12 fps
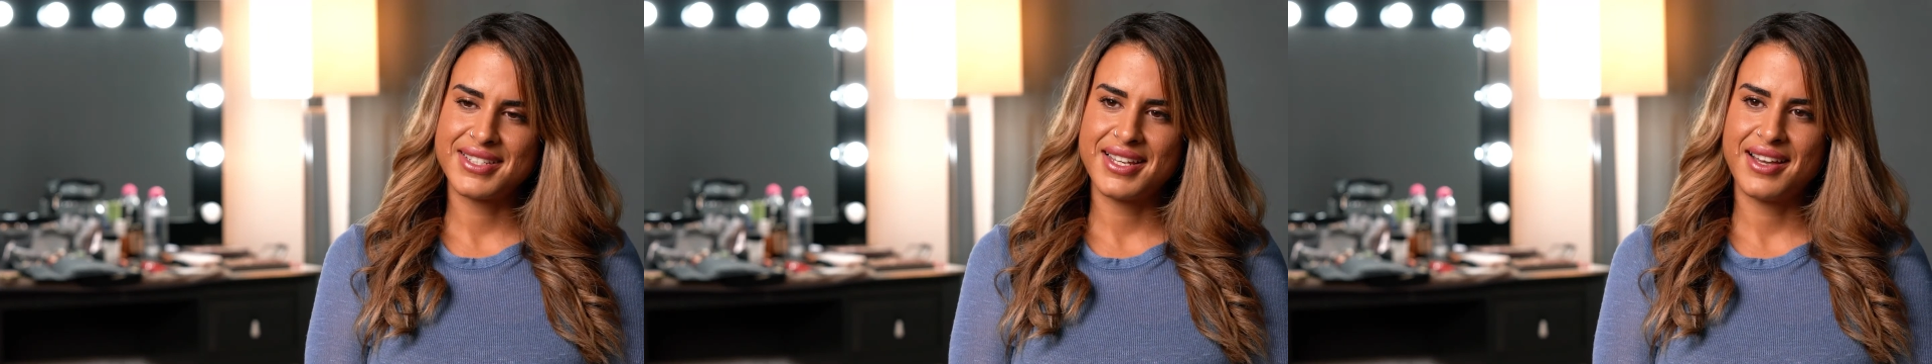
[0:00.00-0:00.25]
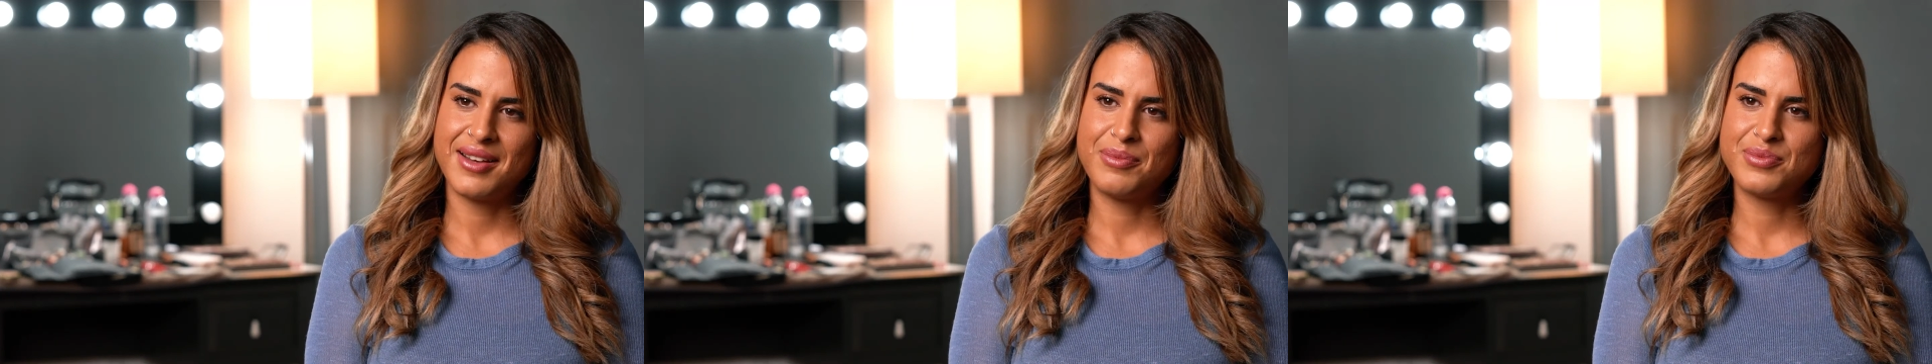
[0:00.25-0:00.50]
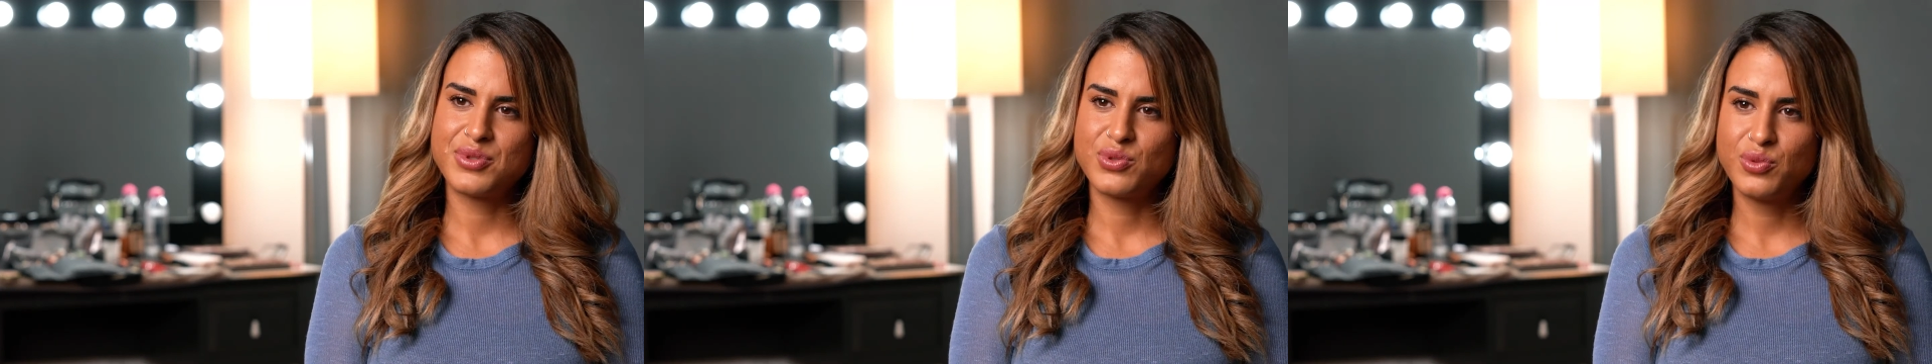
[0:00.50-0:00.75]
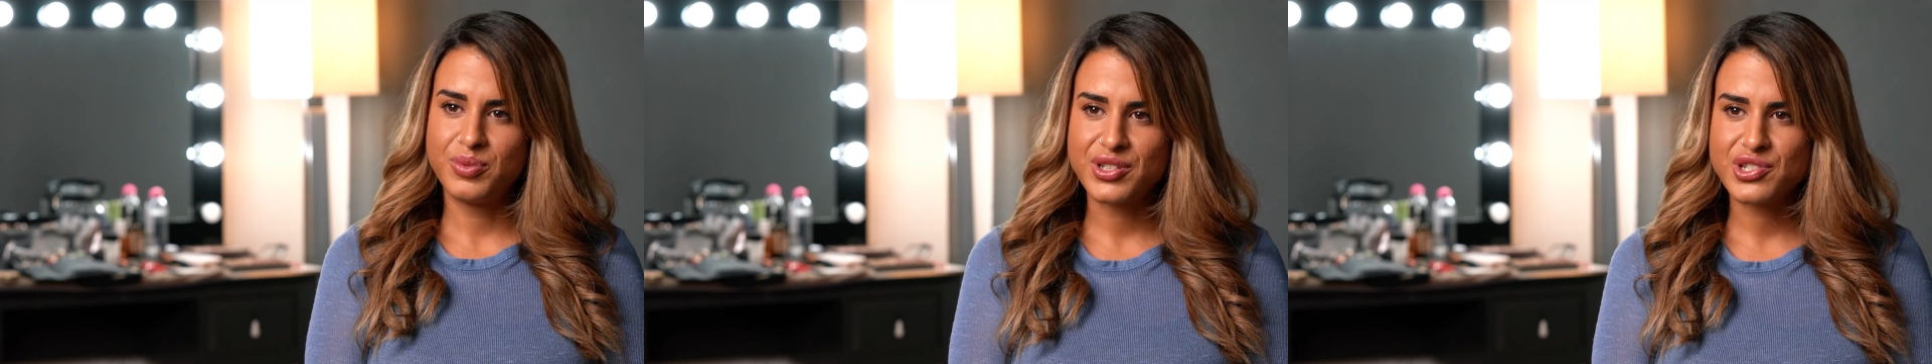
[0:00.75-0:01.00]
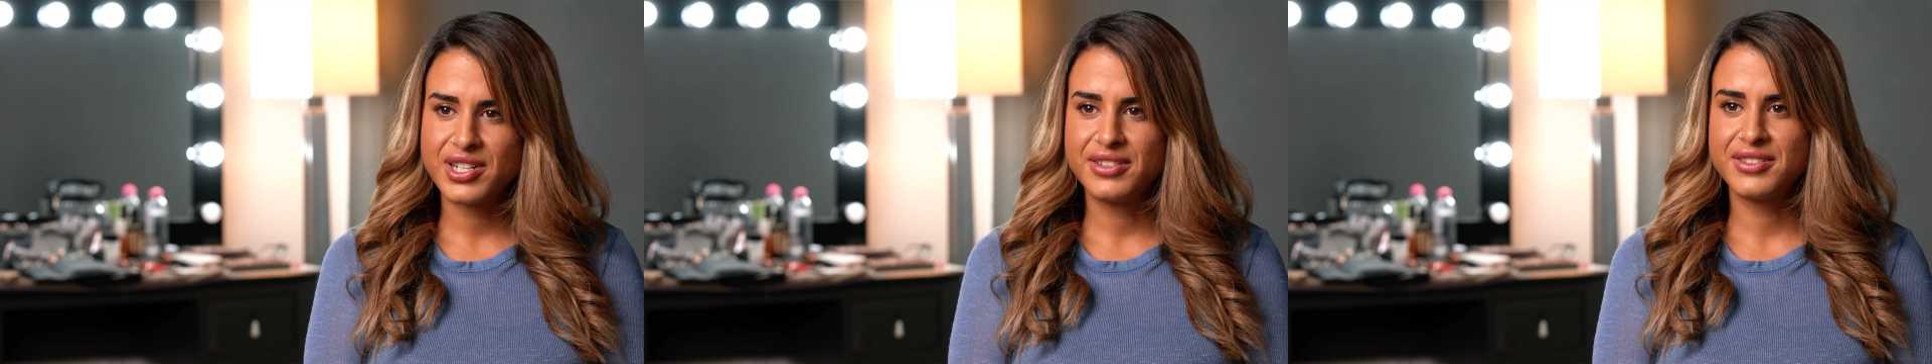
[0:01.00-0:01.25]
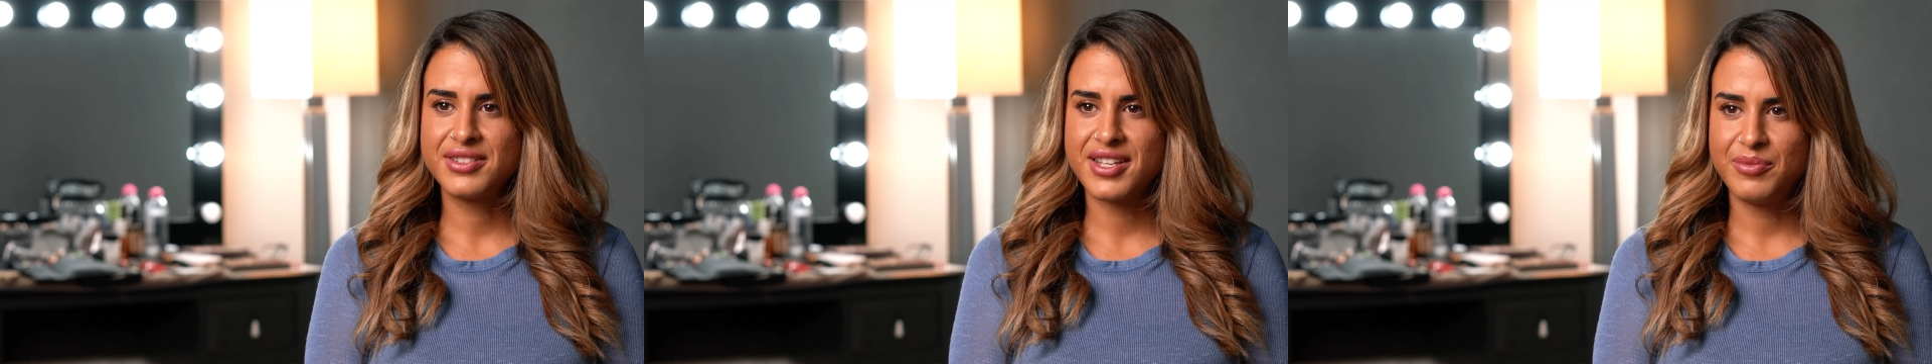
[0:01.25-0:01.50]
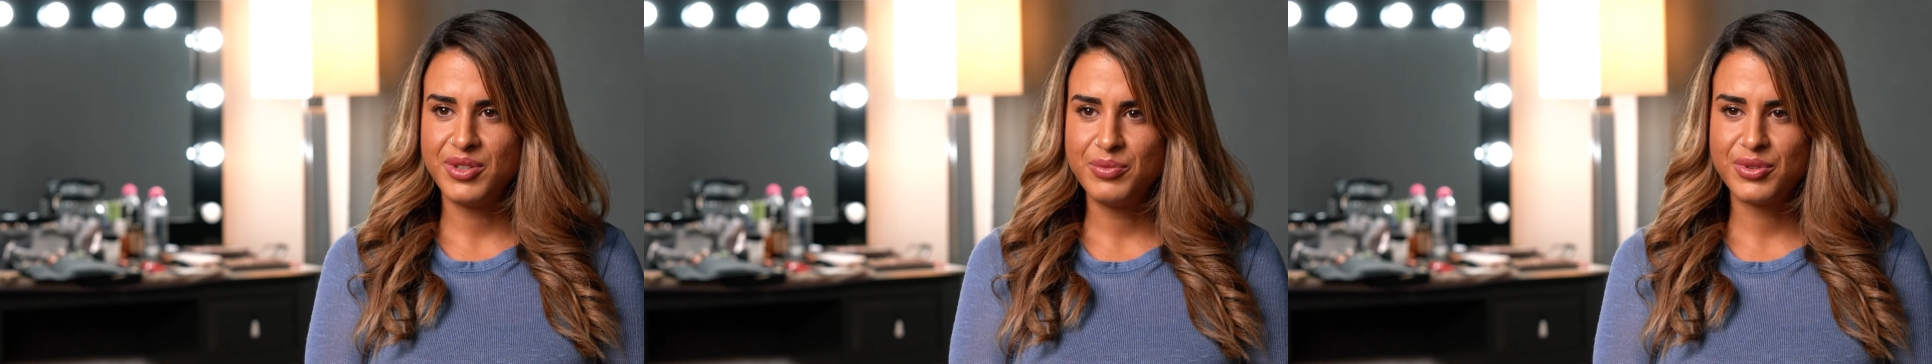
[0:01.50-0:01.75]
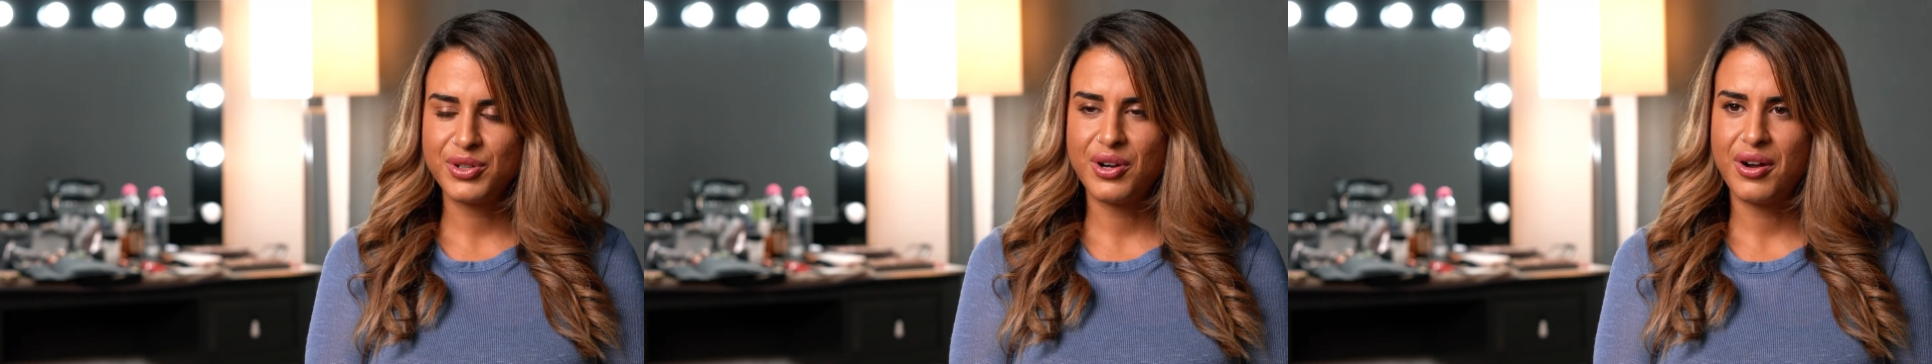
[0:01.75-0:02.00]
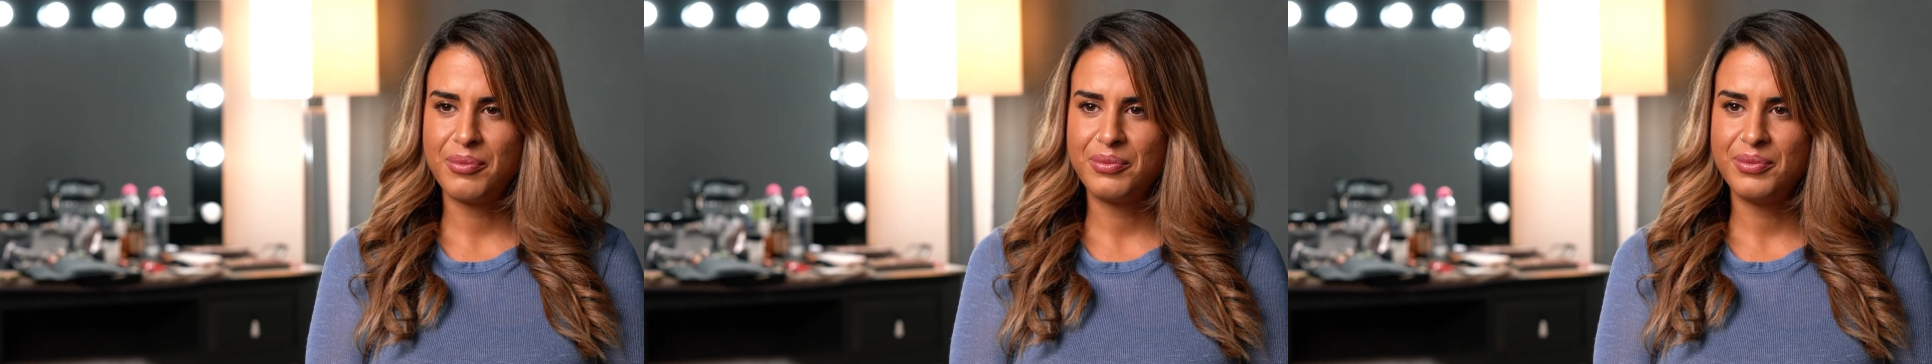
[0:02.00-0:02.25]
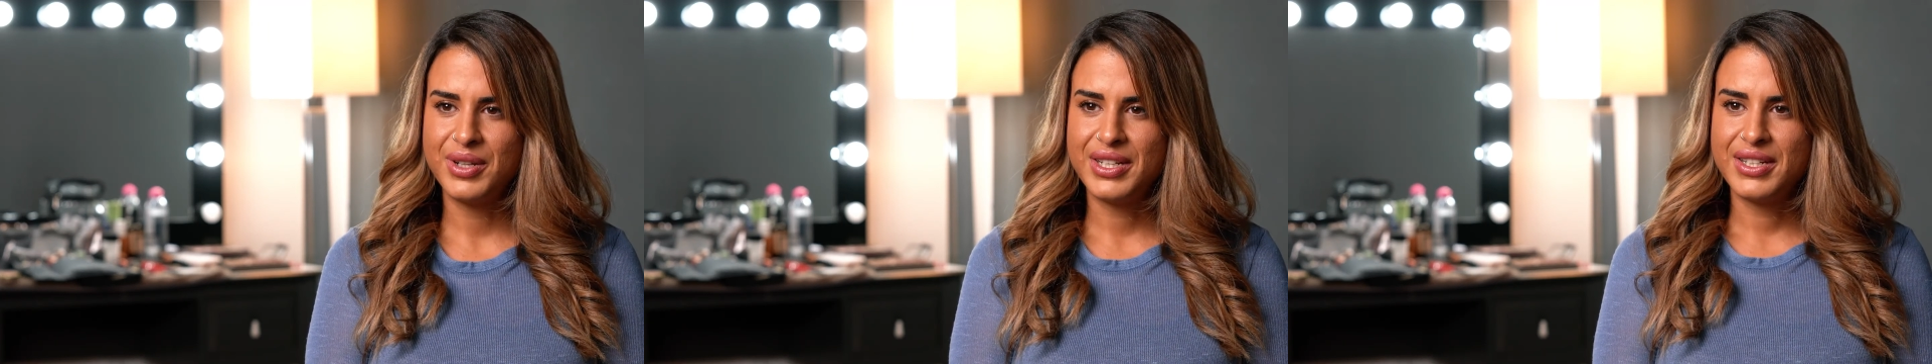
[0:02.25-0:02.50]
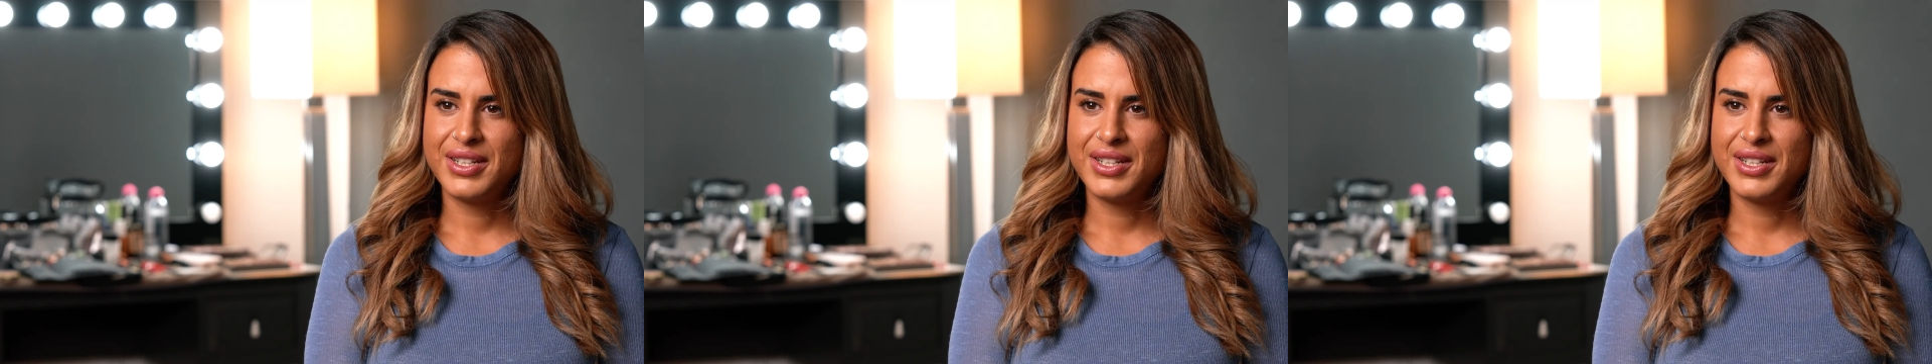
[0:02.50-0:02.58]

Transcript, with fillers: Ich habe super schnell den Termin bekommen.